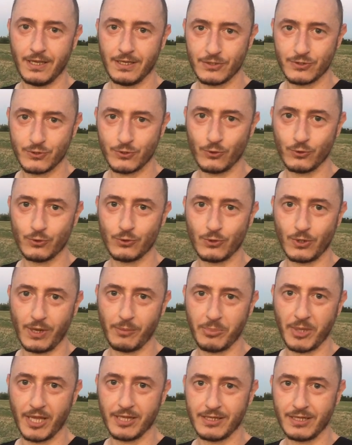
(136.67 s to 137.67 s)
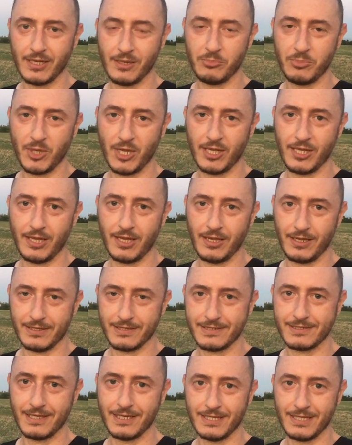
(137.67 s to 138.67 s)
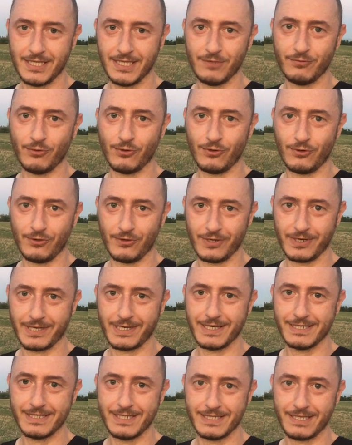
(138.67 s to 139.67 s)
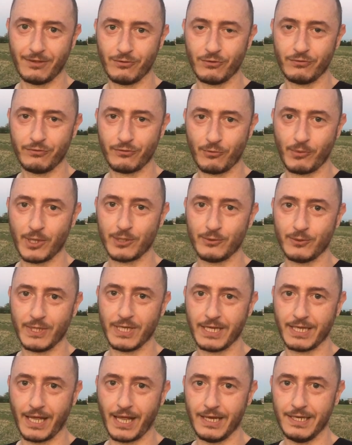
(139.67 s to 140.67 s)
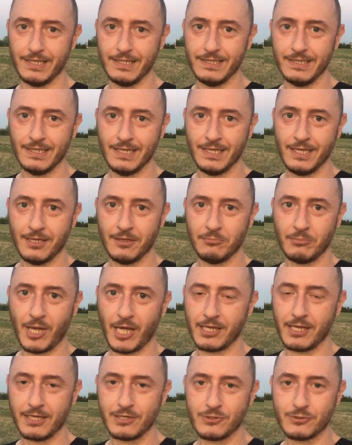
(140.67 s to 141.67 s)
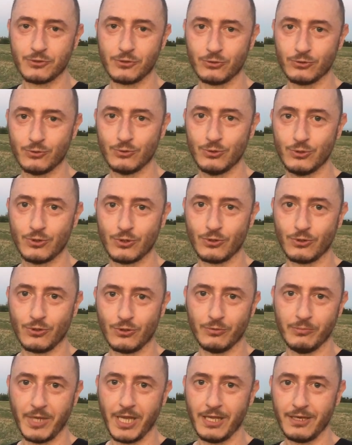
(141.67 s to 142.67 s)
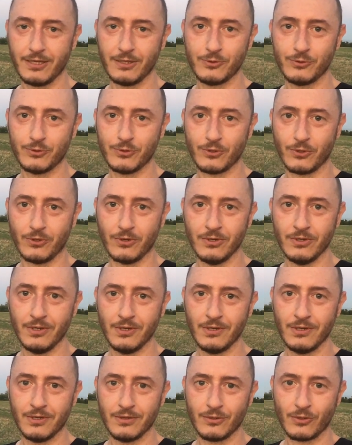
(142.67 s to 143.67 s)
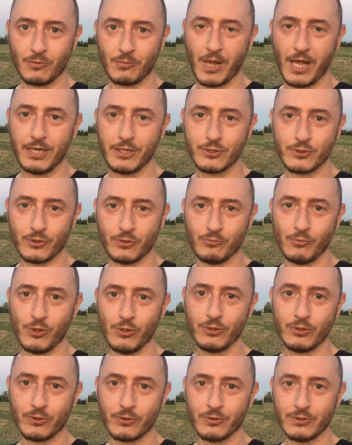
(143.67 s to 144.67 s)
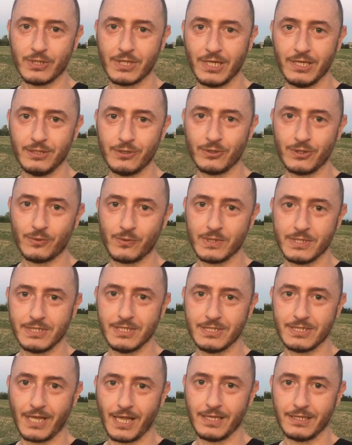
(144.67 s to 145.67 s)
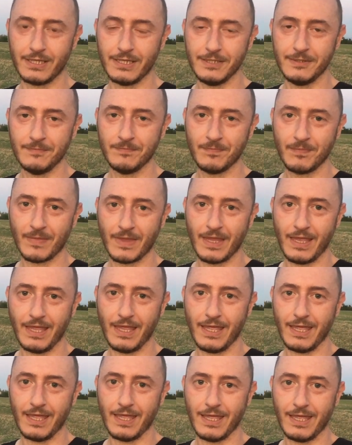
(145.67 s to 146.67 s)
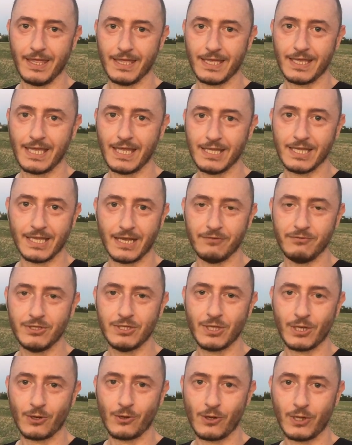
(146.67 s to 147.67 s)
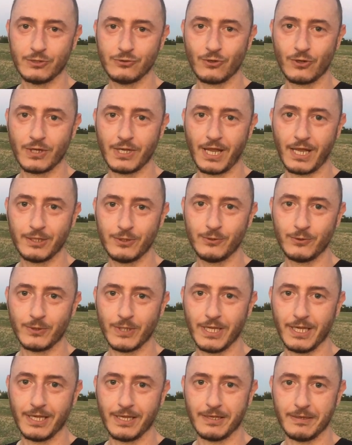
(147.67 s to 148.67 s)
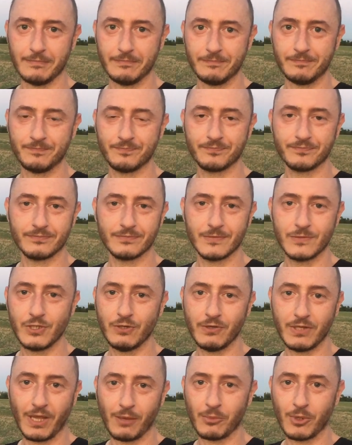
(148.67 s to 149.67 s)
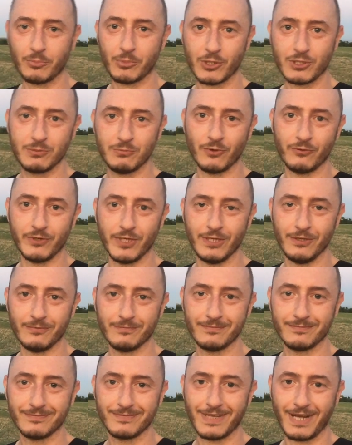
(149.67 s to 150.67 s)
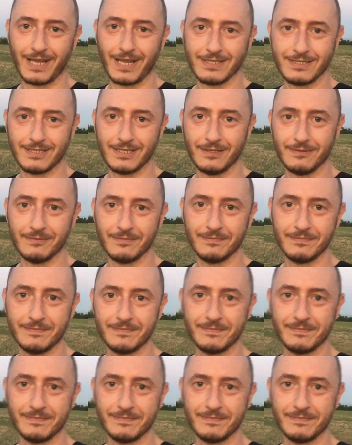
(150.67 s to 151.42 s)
sotto la pianta del piede sentivo che si stavano formando dei calli, ma adesso tutto bene, tutto normale, sono molto contento di questi sandali e che dire, vi terrò aggiornato e mm, ci vediamo al prossimo video. Grazie.